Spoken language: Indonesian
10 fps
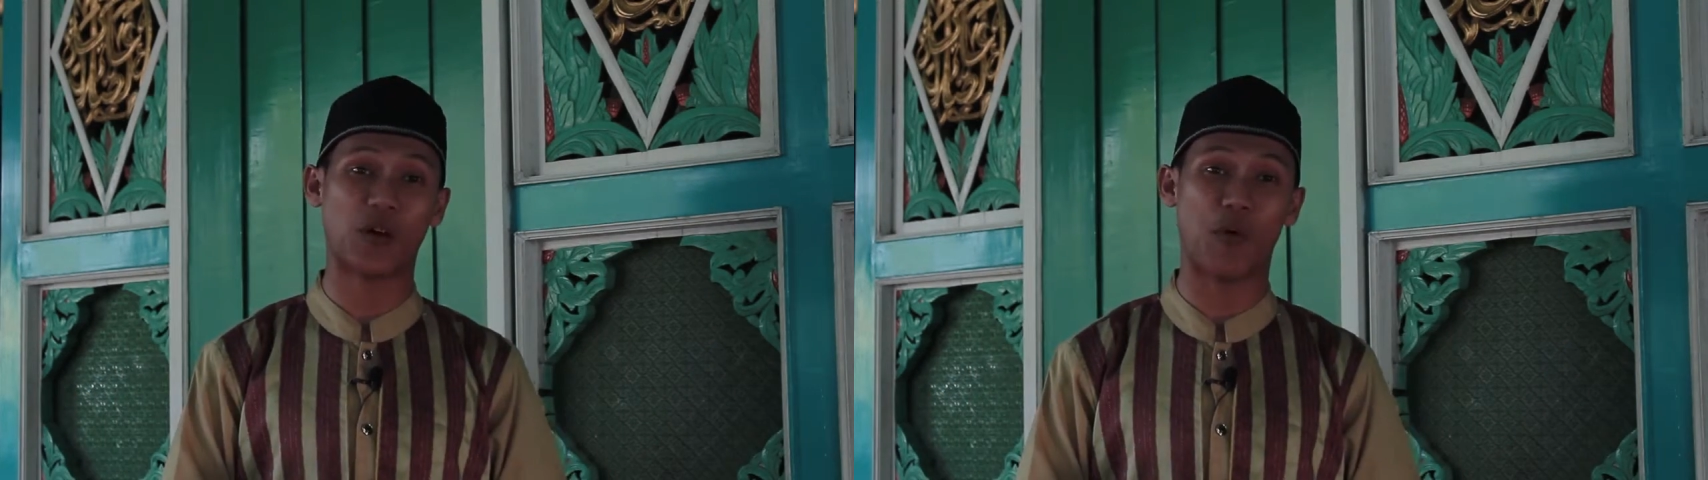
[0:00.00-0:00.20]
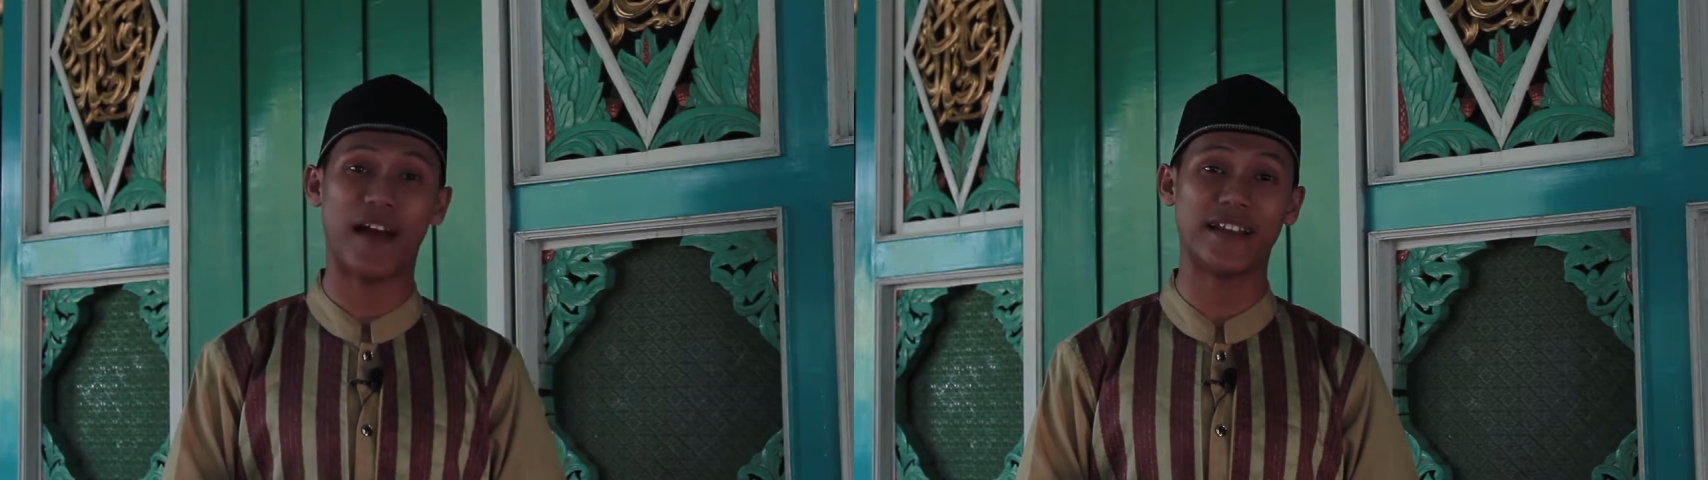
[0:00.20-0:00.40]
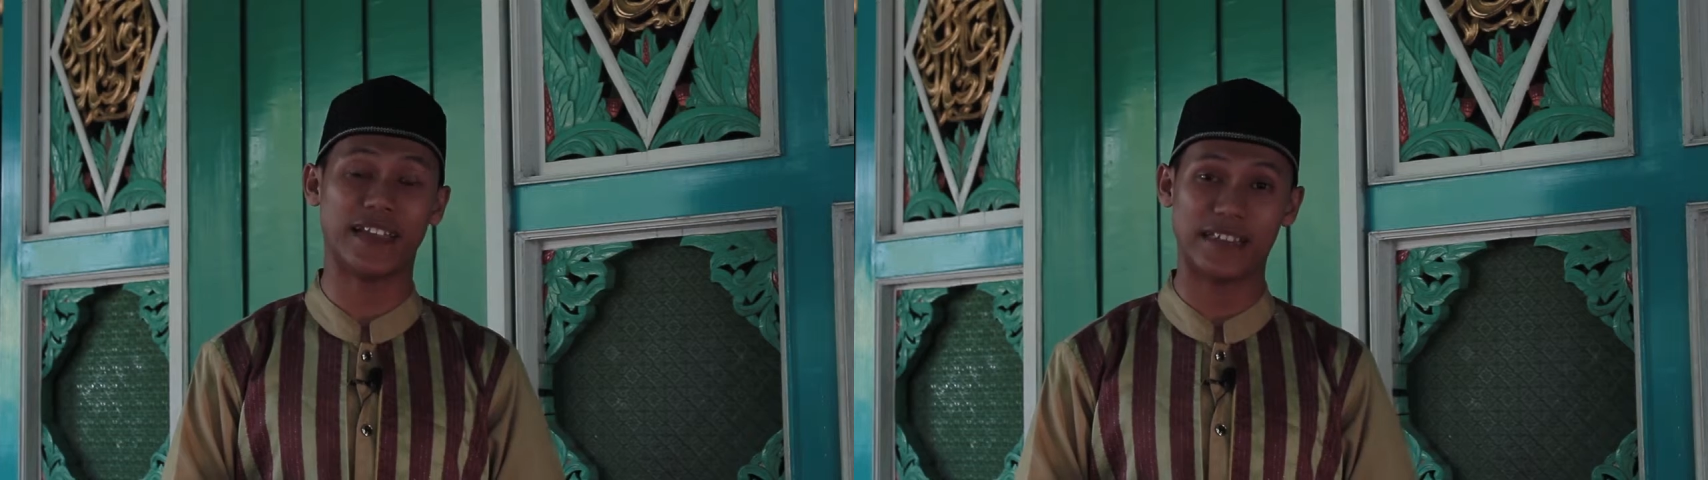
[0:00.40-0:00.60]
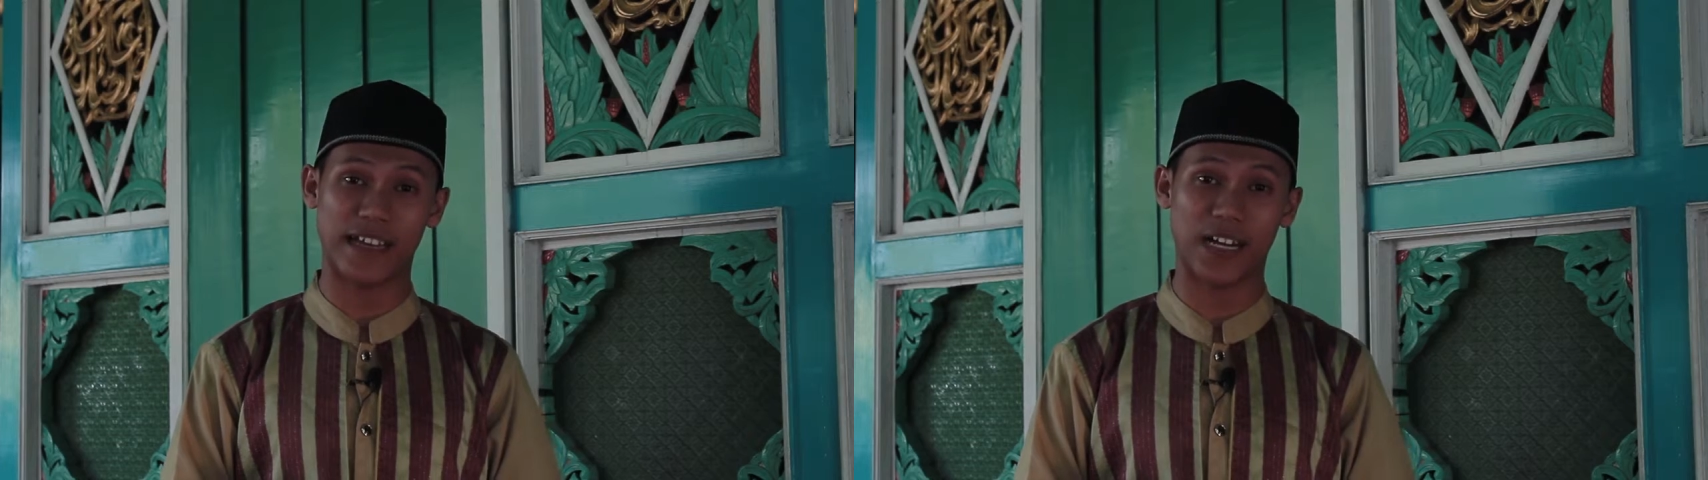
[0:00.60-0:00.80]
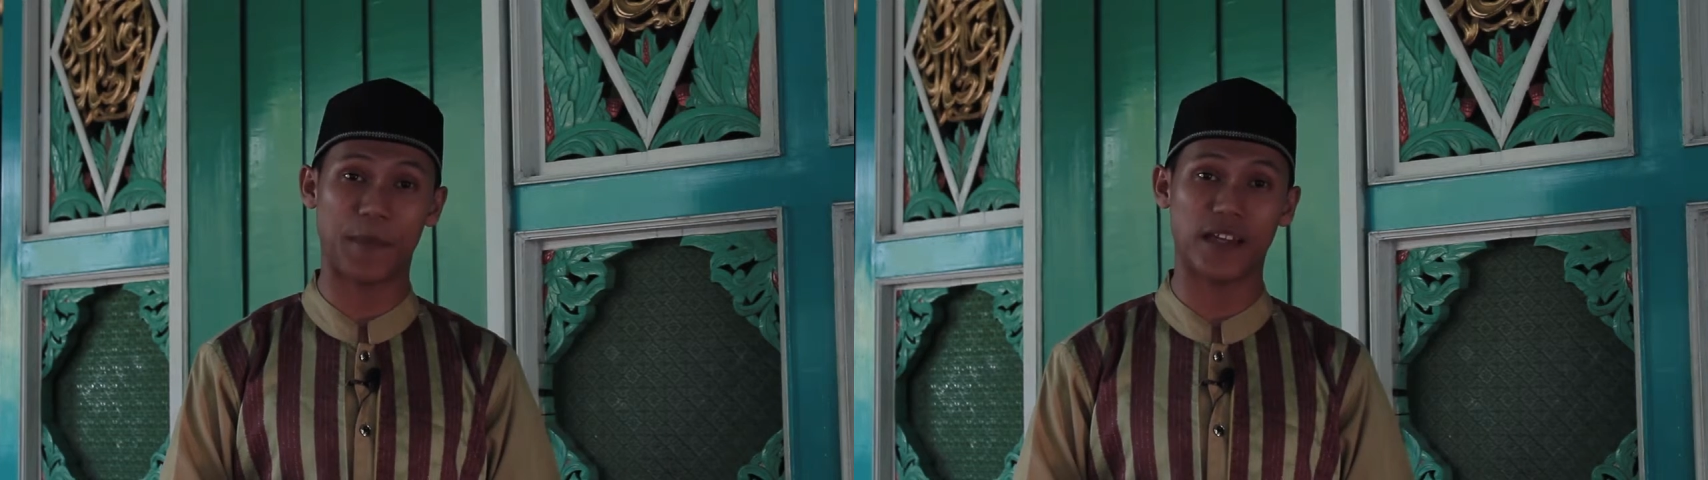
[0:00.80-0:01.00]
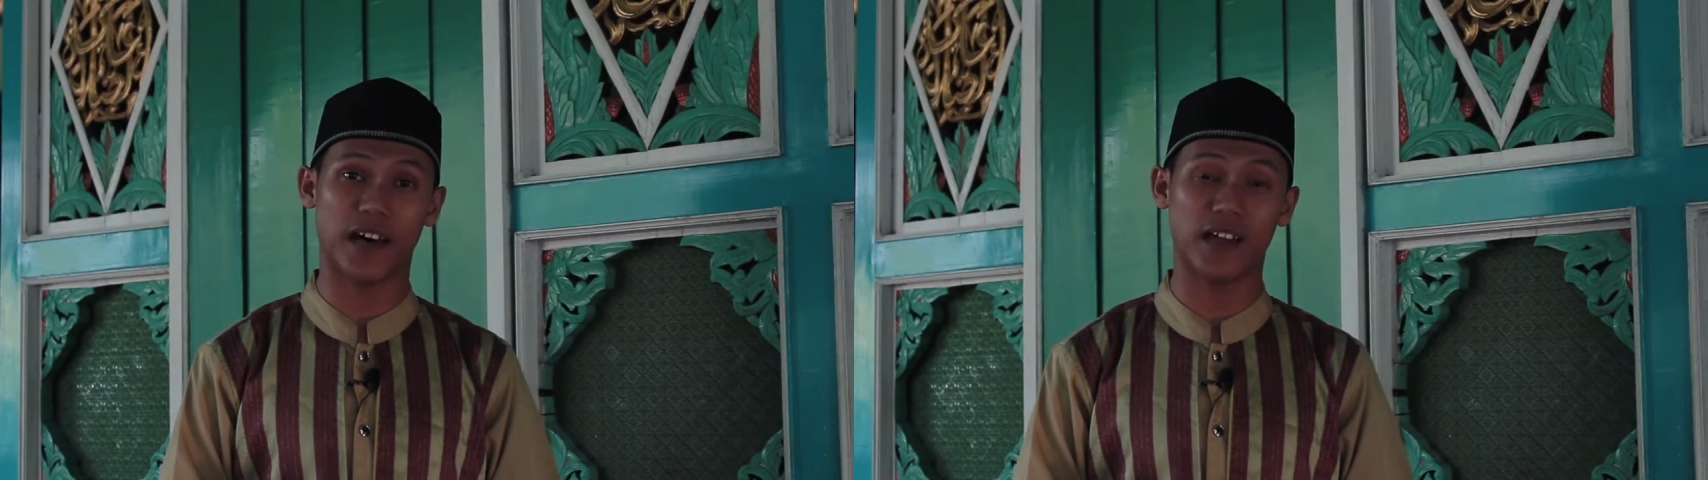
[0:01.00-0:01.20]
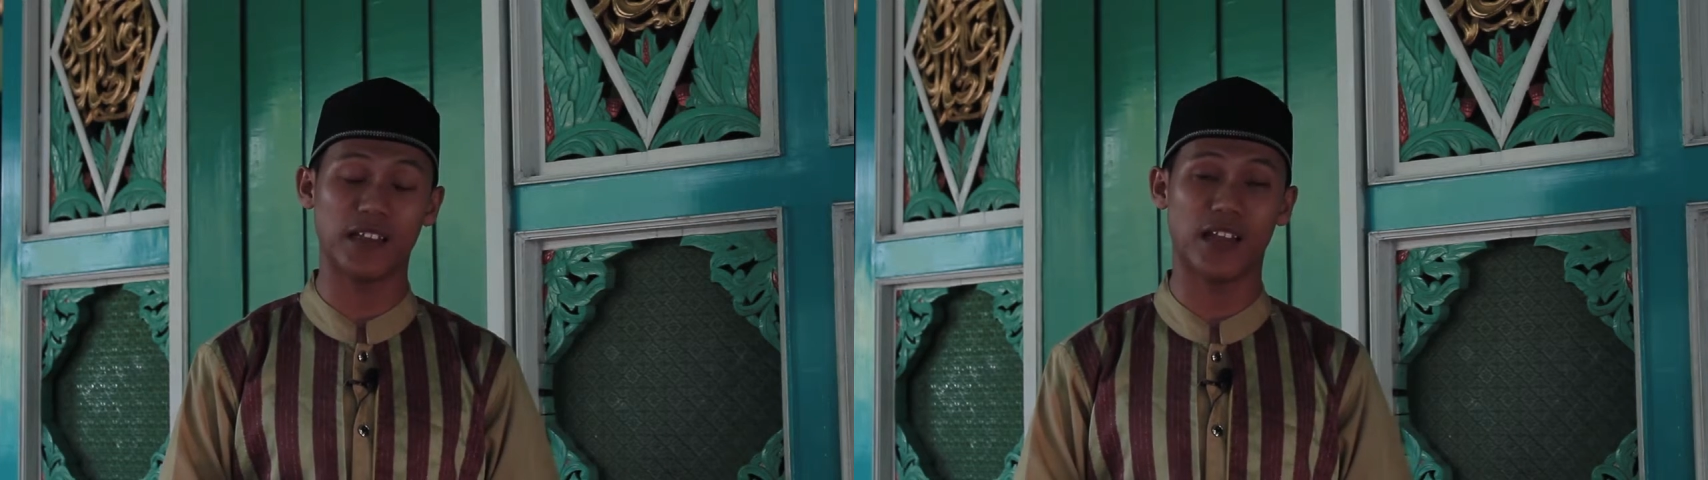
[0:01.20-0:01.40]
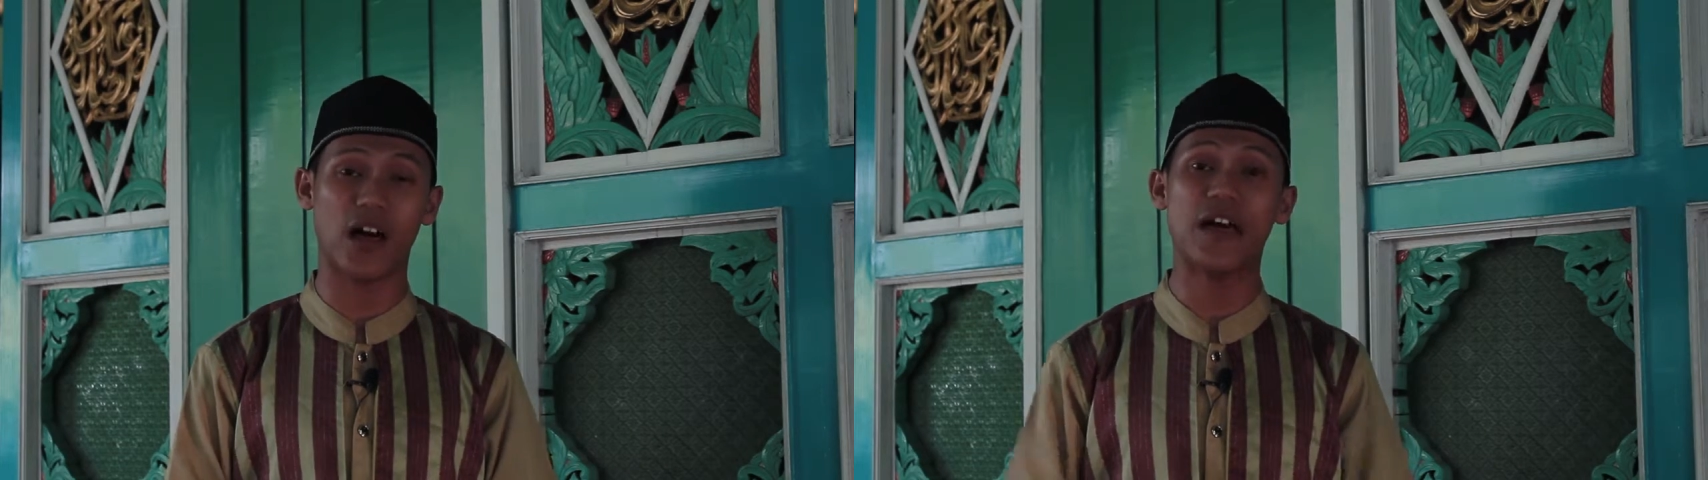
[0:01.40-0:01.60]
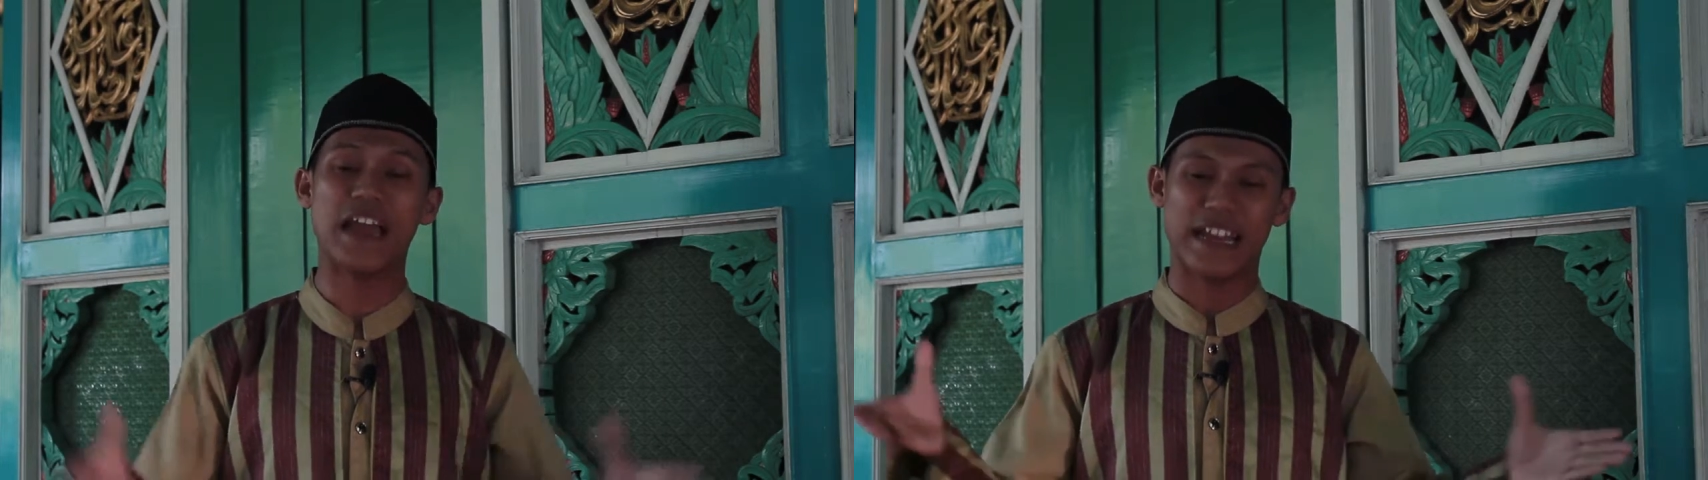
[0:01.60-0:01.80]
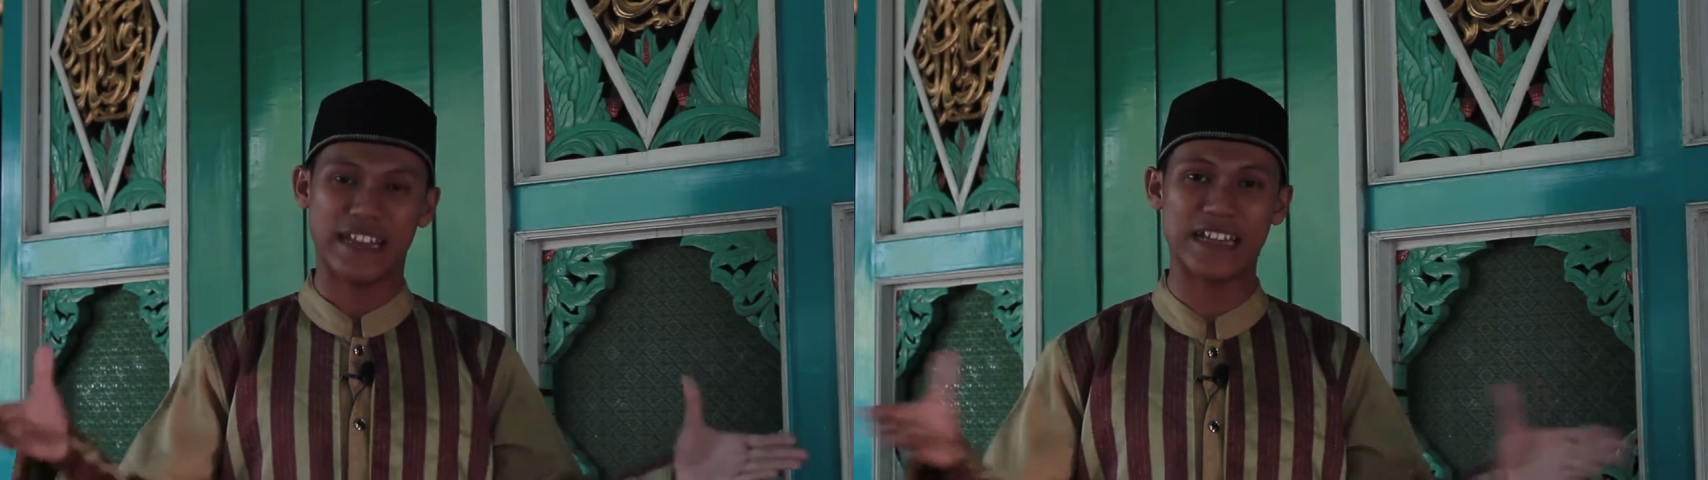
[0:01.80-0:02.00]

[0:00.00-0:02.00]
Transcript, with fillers: ketakwaan kita kepada Allah